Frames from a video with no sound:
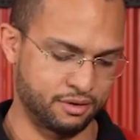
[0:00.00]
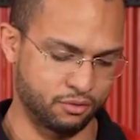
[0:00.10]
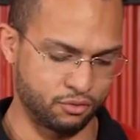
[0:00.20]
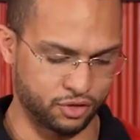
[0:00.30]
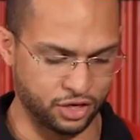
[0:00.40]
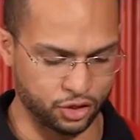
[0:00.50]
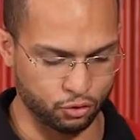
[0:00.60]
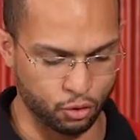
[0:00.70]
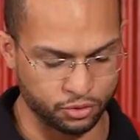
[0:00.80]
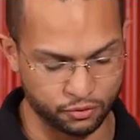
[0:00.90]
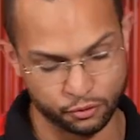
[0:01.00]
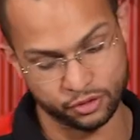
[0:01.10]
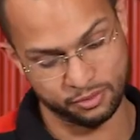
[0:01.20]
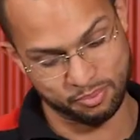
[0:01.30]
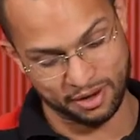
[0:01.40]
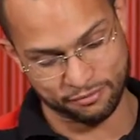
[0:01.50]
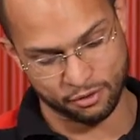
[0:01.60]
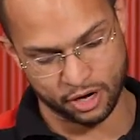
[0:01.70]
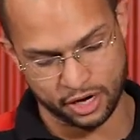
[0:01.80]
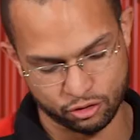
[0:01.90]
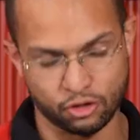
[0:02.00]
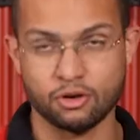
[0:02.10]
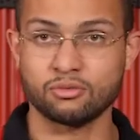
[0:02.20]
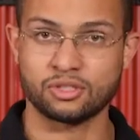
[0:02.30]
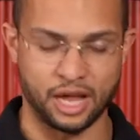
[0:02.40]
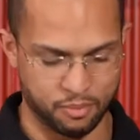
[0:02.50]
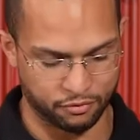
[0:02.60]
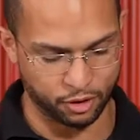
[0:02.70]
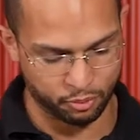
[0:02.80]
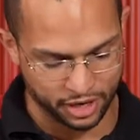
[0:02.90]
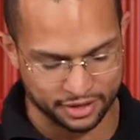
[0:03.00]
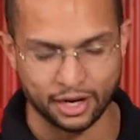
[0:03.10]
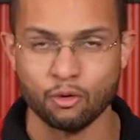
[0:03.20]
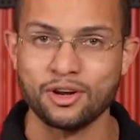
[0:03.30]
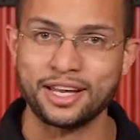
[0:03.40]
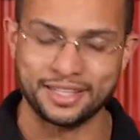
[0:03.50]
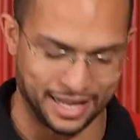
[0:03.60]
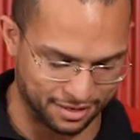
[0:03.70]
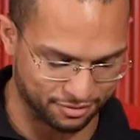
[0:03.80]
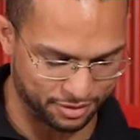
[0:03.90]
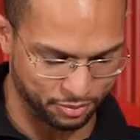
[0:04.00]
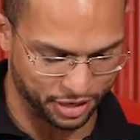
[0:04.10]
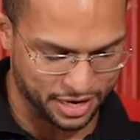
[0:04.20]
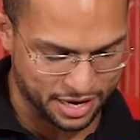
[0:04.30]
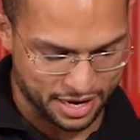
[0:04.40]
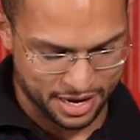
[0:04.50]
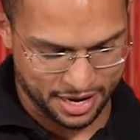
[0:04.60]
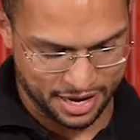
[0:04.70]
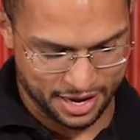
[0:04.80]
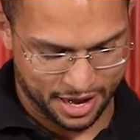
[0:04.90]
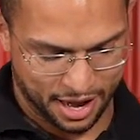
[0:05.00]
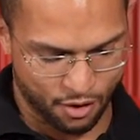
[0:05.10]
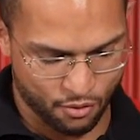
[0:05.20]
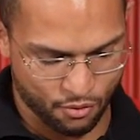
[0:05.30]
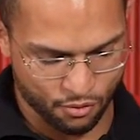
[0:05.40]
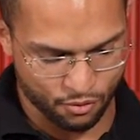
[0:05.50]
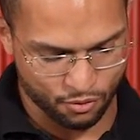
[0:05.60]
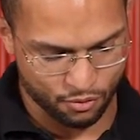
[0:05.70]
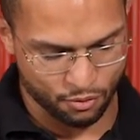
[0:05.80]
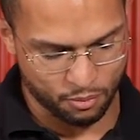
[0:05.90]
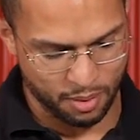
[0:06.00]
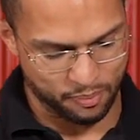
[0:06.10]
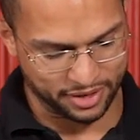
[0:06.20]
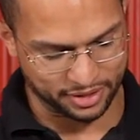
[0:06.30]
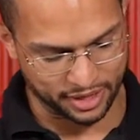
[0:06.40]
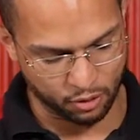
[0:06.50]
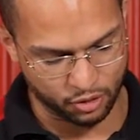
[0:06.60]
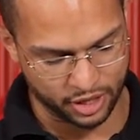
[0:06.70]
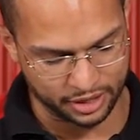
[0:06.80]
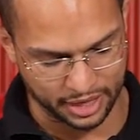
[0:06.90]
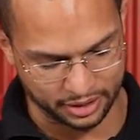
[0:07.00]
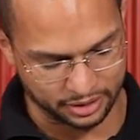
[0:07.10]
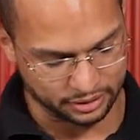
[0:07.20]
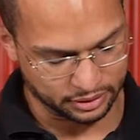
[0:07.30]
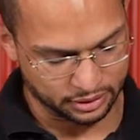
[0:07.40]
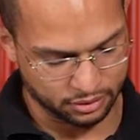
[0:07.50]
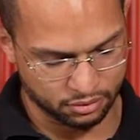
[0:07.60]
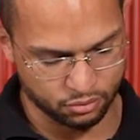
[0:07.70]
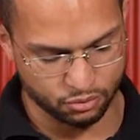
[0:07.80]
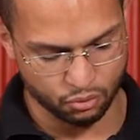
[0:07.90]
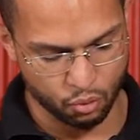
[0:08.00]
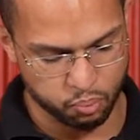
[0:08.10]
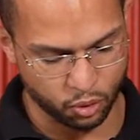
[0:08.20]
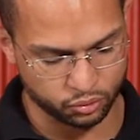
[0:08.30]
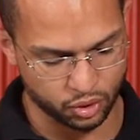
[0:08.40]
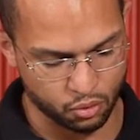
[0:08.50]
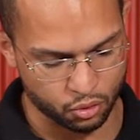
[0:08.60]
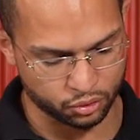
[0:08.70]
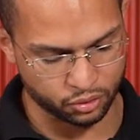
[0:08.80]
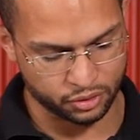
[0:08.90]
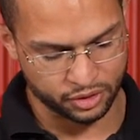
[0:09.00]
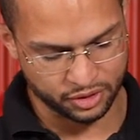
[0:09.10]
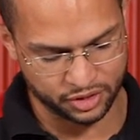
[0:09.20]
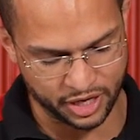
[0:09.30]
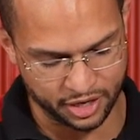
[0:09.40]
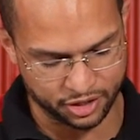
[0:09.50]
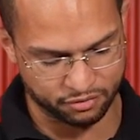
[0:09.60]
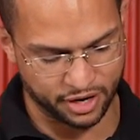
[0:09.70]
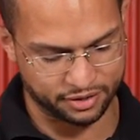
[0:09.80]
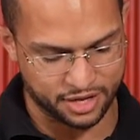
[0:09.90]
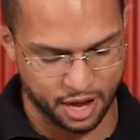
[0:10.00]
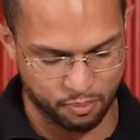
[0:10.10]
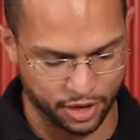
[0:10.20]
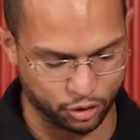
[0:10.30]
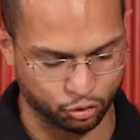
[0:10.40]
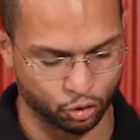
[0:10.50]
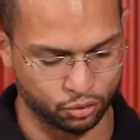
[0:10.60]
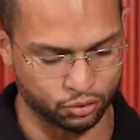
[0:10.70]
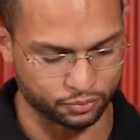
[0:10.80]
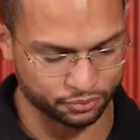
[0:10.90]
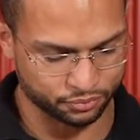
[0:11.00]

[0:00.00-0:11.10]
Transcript: no sentido como se fosse para fora. Ele só não sai para fora porque ele está conectado, né? Porque ele é um, uma peça que é conectada um, um, ponto ao outro. Se ele tivesse de repente solto,